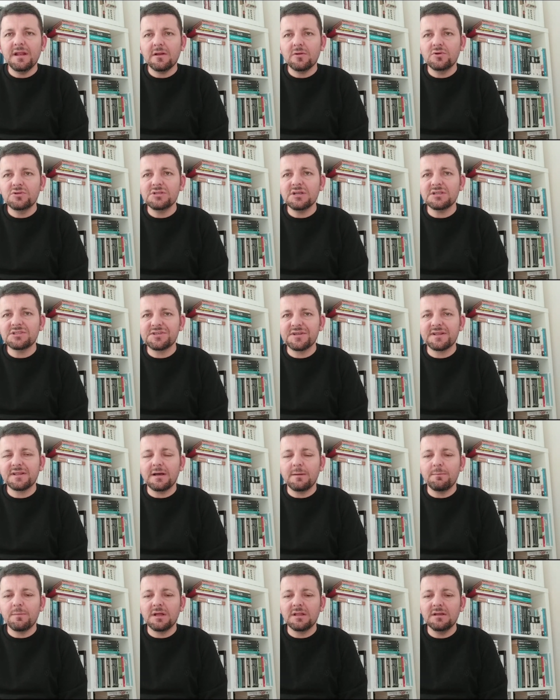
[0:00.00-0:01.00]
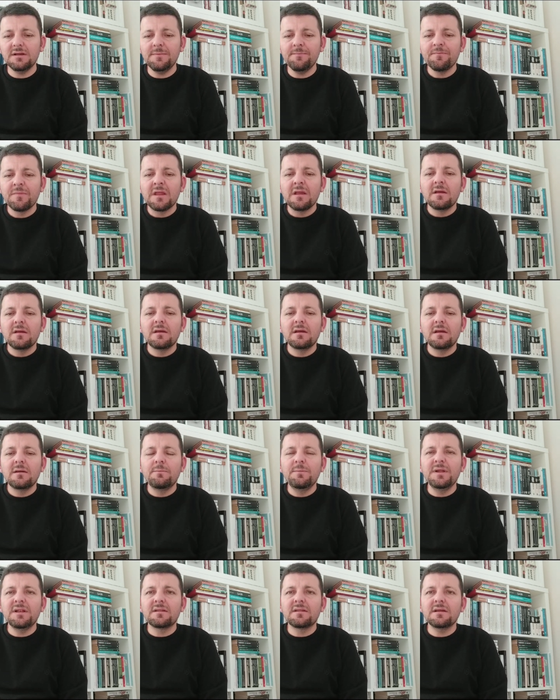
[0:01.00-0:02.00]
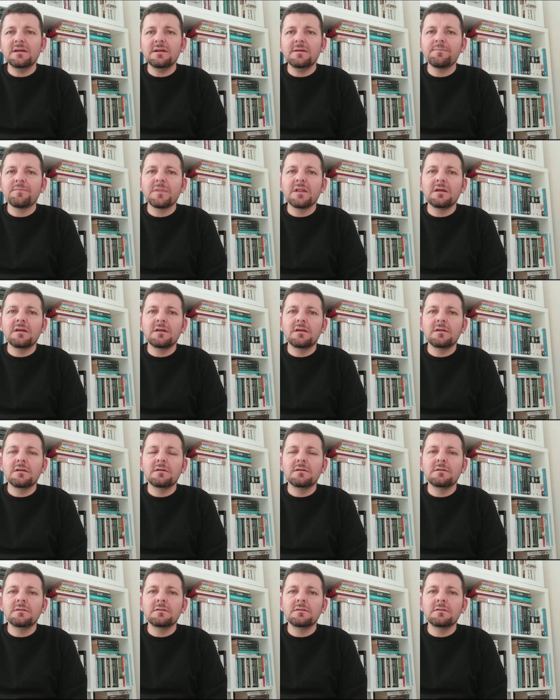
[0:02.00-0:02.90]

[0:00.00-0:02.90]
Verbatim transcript: Bir an önce açıklanmalı. Ee, bir de e,